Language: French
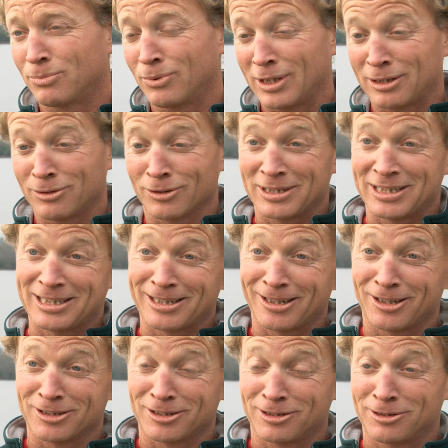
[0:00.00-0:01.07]
Pour les courtes
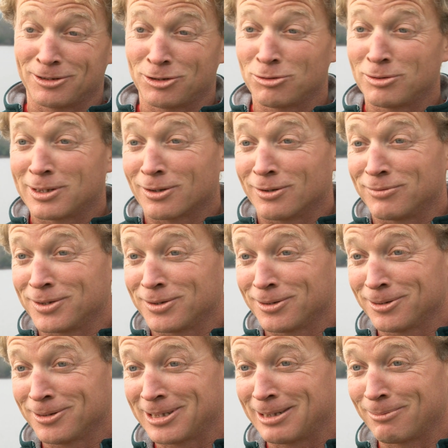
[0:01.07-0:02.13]
distances, je suis trop
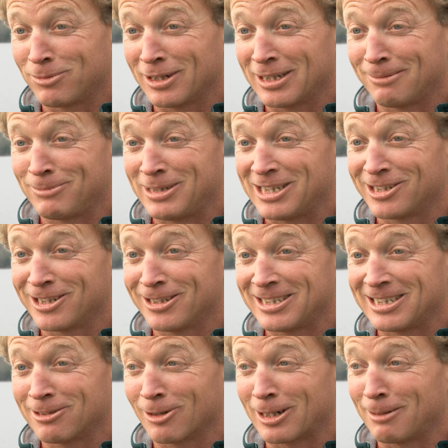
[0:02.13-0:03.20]
vieux. C'est pour les petits jeunes
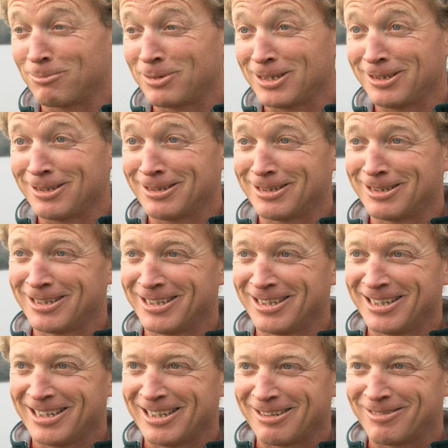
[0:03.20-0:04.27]
qui sont rapides.
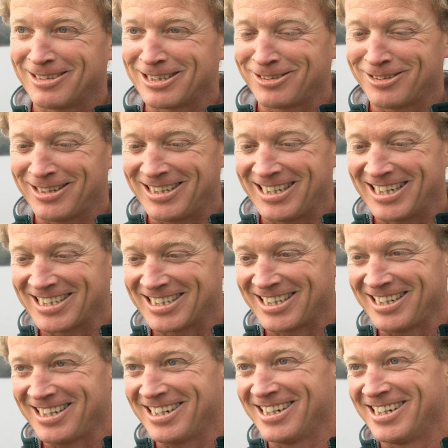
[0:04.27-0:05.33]
Moi, je suis le
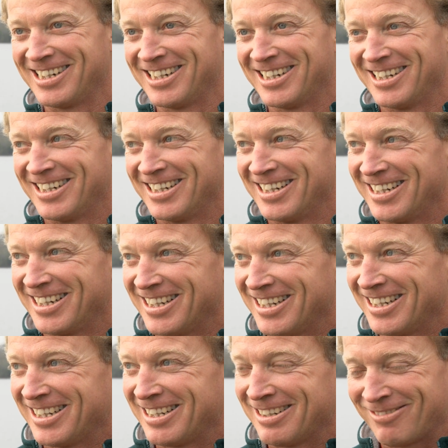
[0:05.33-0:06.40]
diesel.
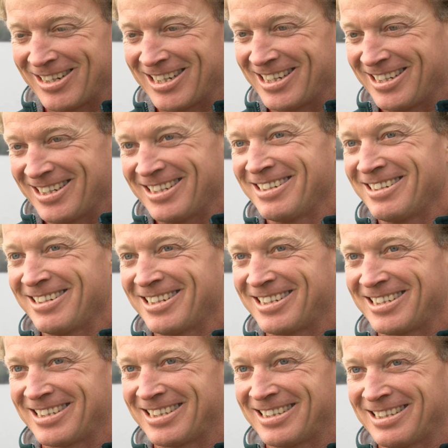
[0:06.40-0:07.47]
Mais
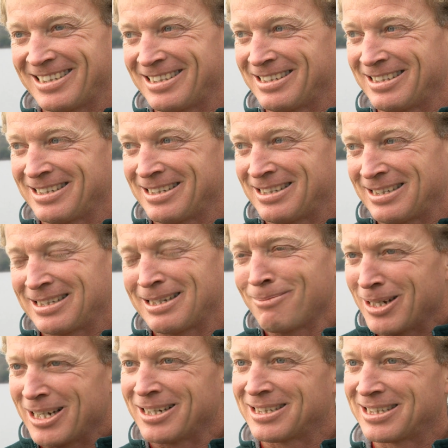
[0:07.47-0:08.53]
c'est
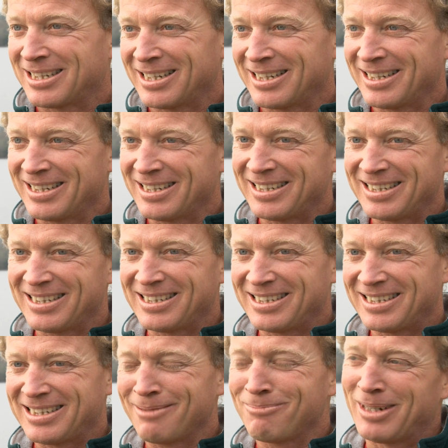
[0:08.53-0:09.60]
bien,
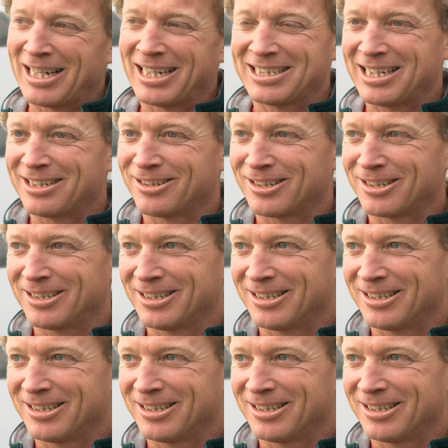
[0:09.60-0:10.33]
j'aime bien, j'adore.